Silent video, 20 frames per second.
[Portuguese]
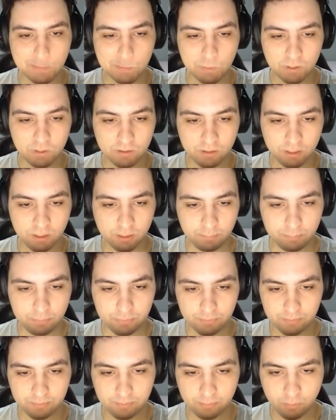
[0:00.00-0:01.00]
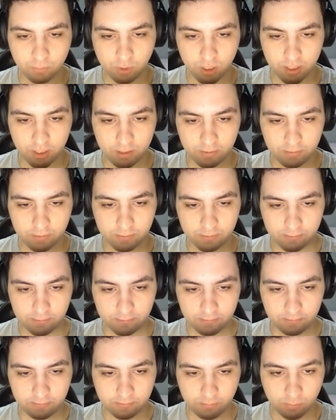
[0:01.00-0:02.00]
Up. Morre.
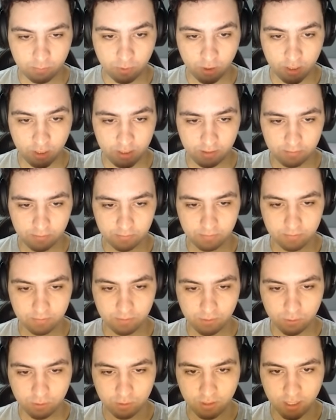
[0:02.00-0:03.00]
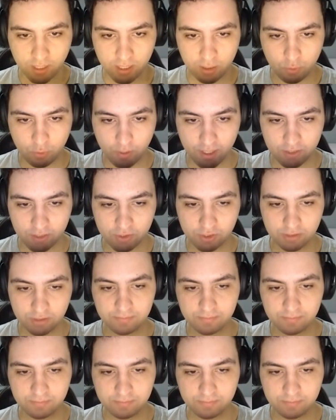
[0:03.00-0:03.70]
Morre. Ok, Gretch.